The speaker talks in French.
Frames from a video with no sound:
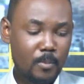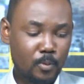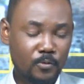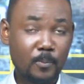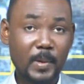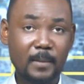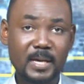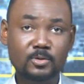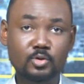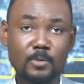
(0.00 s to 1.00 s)
pour vous
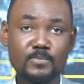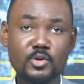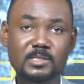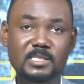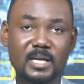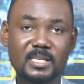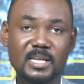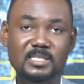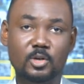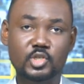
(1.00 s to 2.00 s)
permettre de mieux cerner
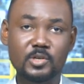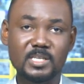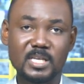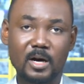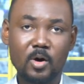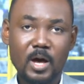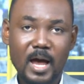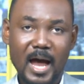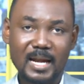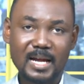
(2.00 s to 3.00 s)
les enjeux inhérents
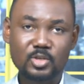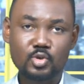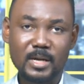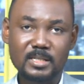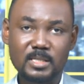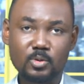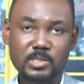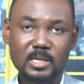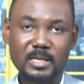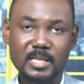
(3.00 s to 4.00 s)
à l'actualité au
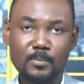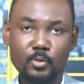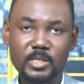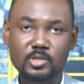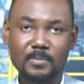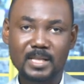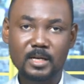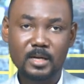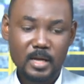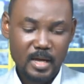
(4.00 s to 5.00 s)
sein des tabloïds ce
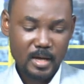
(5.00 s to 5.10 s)
matin.